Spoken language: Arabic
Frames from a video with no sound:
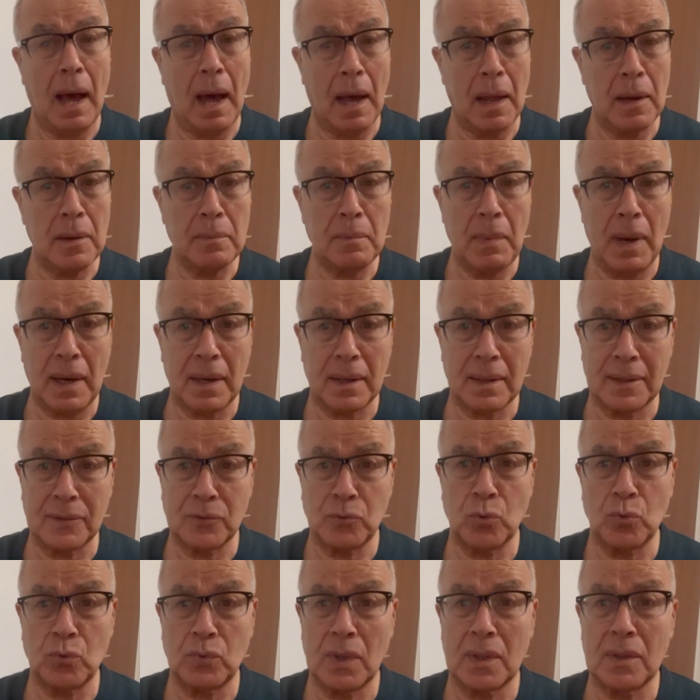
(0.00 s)
البعرة
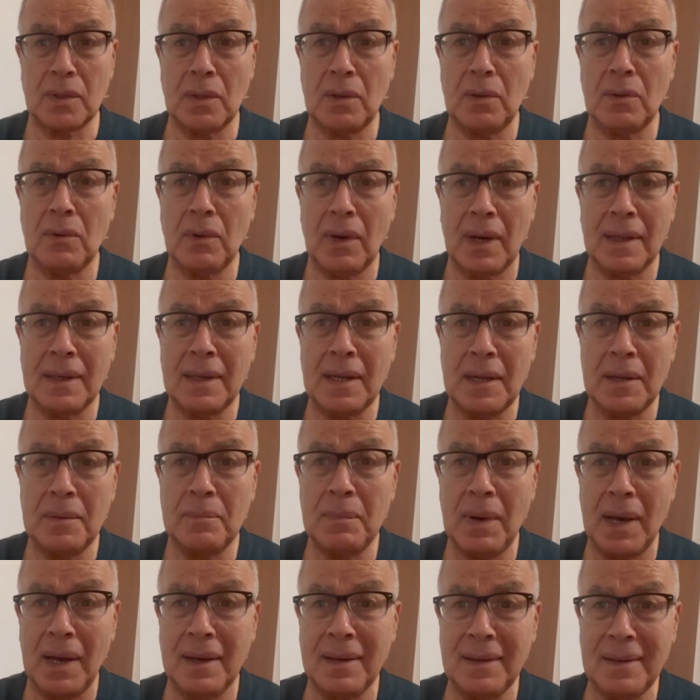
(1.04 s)
تدل على
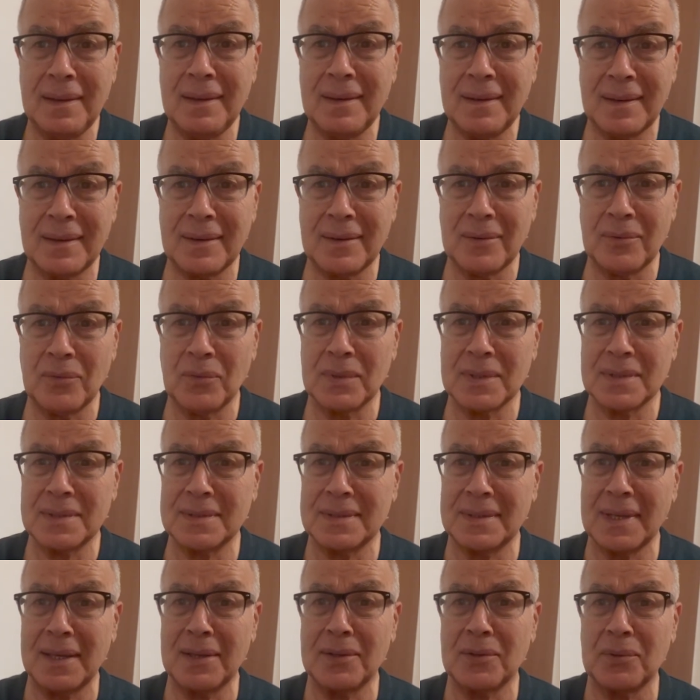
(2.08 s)
البعير
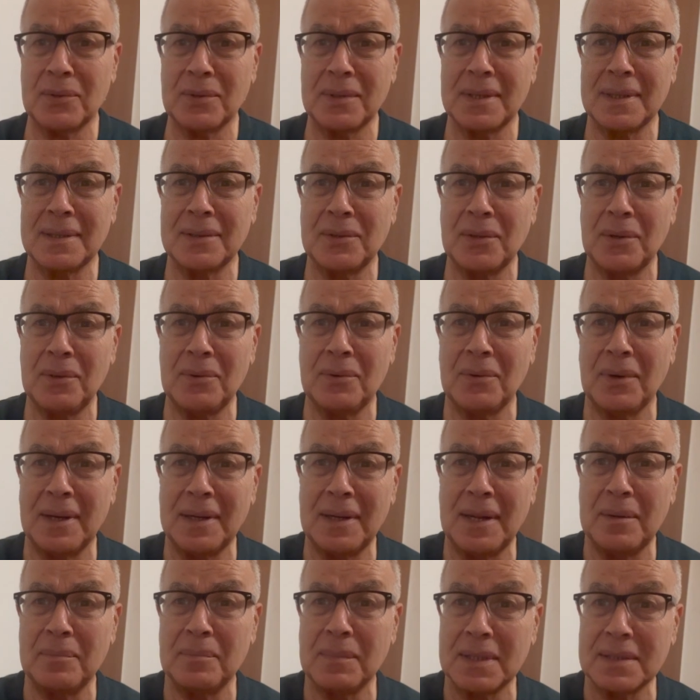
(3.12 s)
والسير يدل
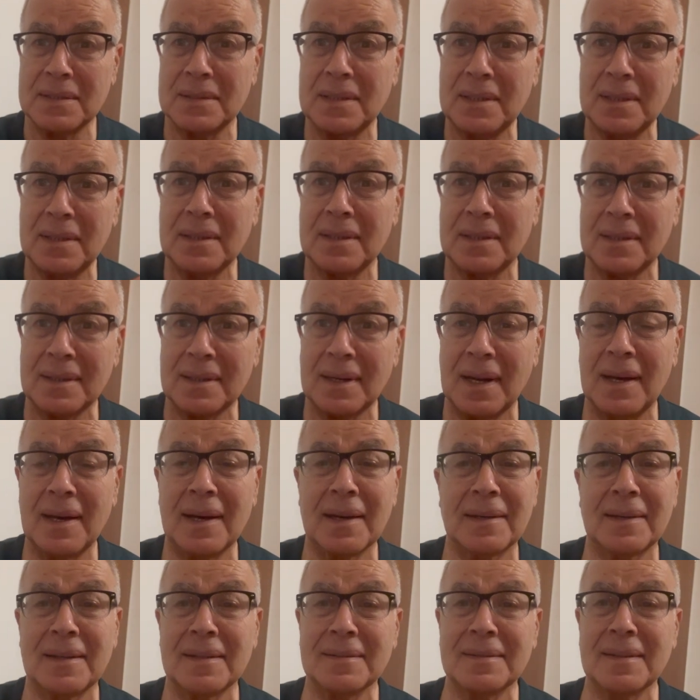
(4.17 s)
على المسير
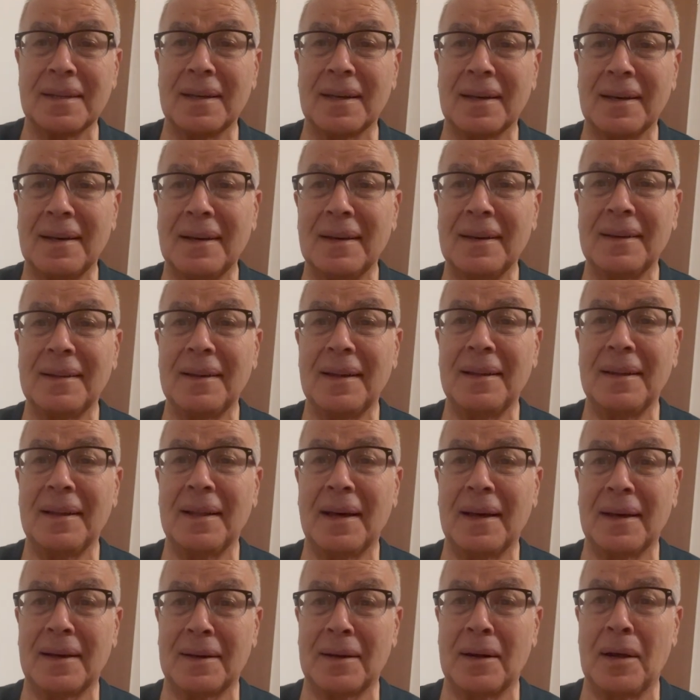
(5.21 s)
هكذا قال
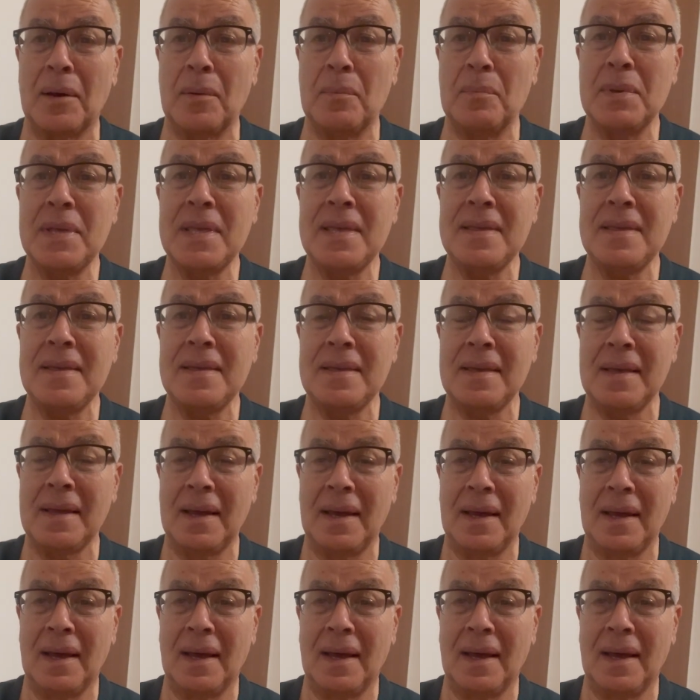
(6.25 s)
الأعرابي